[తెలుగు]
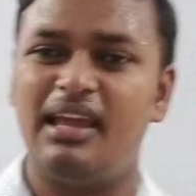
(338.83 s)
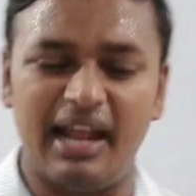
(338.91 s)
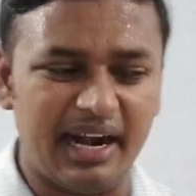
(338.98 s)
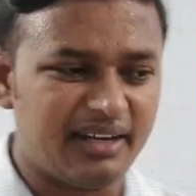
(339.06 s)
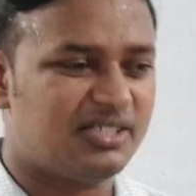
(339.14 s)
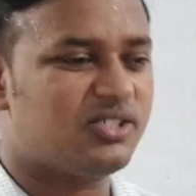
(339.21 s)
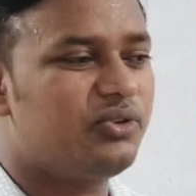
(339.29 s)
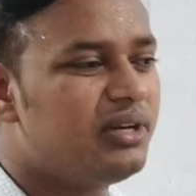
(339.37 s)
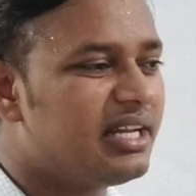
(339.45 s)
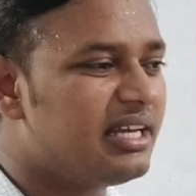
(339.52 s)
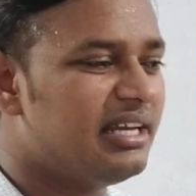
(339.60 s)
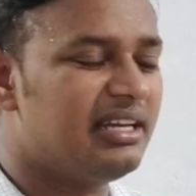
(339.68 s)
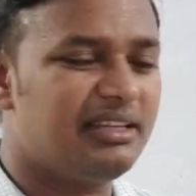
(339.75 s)
యాడ్
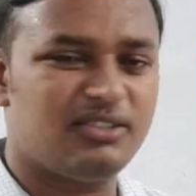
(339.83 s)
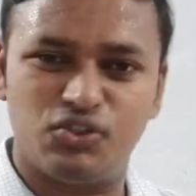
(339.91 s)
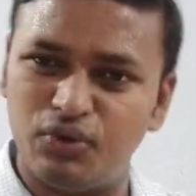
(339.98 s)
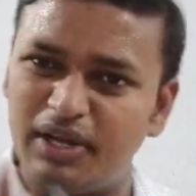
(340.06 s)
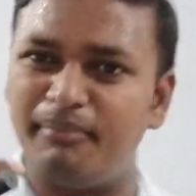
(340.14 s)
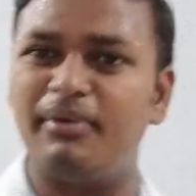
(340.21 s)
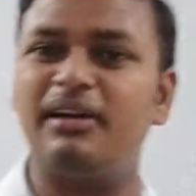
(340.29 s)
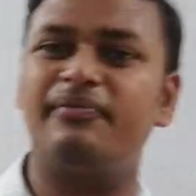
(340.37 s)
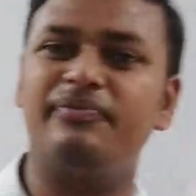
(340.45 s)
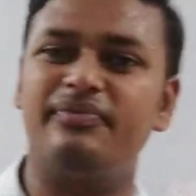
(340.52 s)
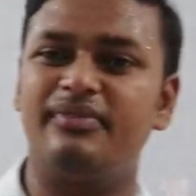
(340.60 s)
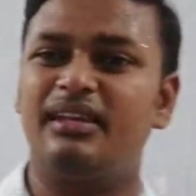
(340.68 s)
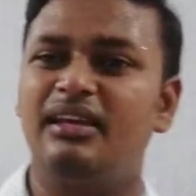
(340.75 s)
ఇస్తుంటే చూడమ్మా
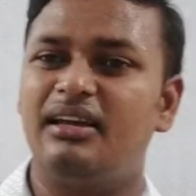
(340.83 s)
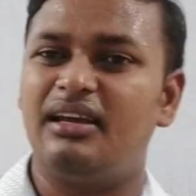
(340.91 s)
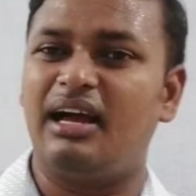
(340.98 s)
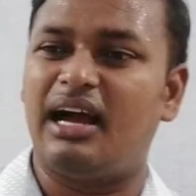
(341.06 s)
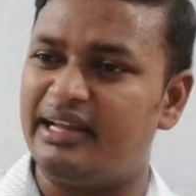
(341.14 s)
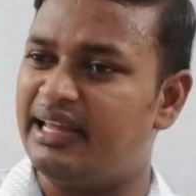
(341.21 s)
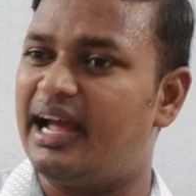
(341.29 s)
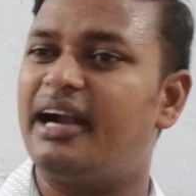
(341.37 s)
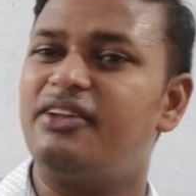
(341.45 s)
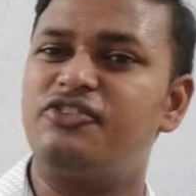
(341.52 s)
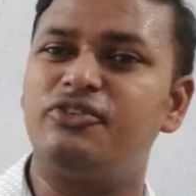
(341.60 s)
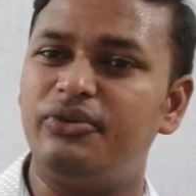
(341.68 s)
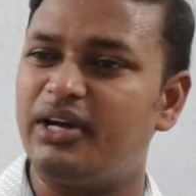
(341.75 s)
ఆ యాడ్
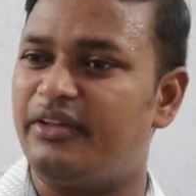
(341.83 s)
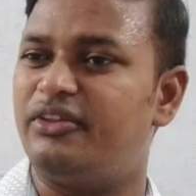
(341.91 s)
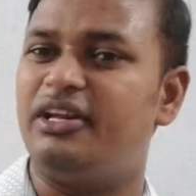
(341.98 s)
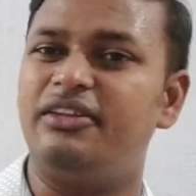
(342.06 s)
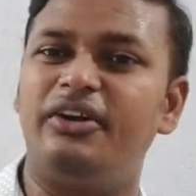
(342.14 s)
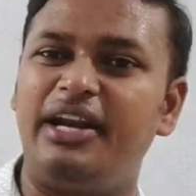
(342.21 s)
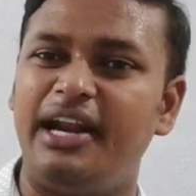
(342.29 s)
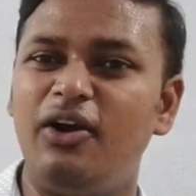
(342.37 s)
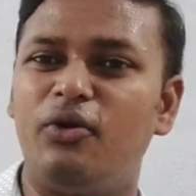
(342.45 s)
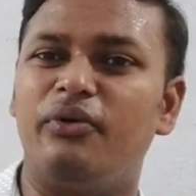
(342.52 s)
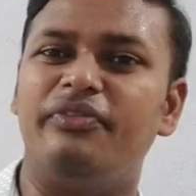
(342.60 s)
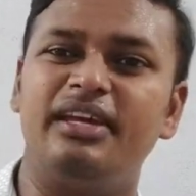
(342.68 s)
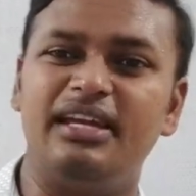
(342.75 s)
చూడు అందులో ఏదో డ్రింక్
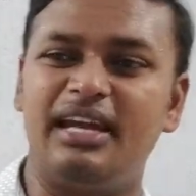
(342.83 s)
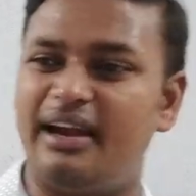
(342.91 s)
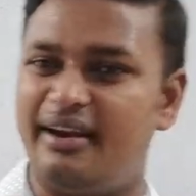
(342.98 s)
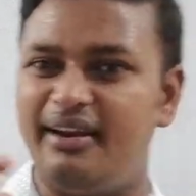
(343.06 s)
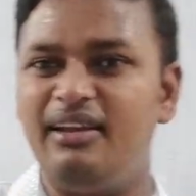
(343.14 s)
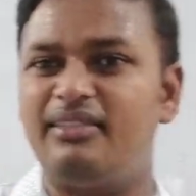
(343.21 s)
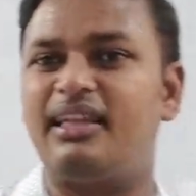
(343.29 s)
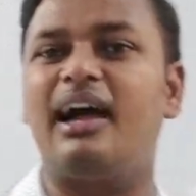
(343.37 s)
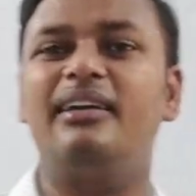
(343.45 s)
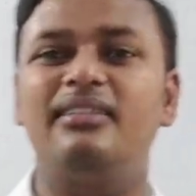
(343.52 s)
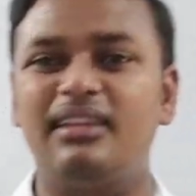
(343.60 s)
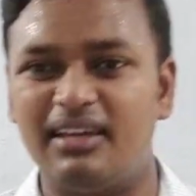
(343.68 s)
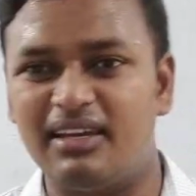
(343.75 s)
ఉంది ఆ డ్రింక్
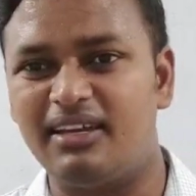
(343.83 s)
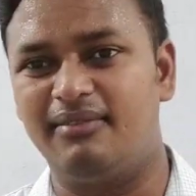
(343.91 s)
తాగితే